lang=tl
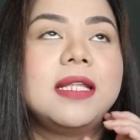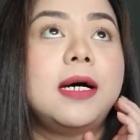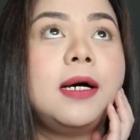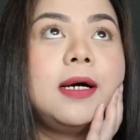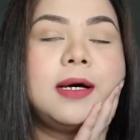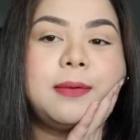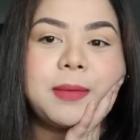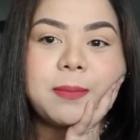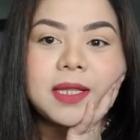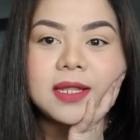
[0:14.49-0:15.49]
uh,
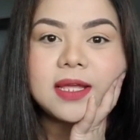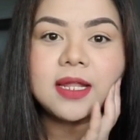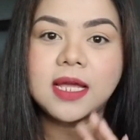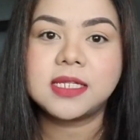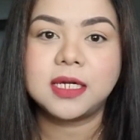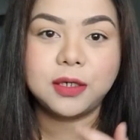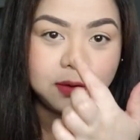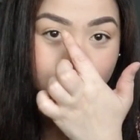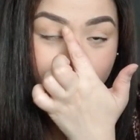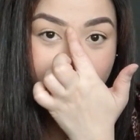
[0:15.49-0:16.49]
maybe 3 days
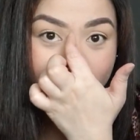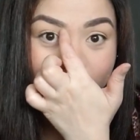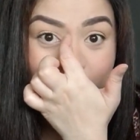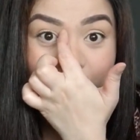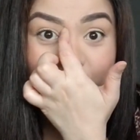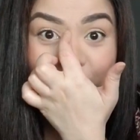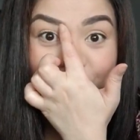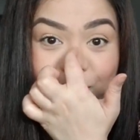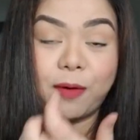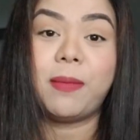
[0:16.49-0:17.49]
ago, I got a
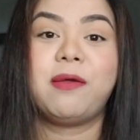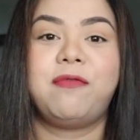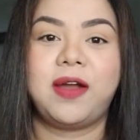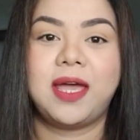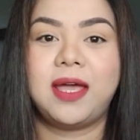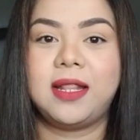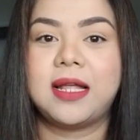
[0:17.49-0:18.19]
gift from my friend.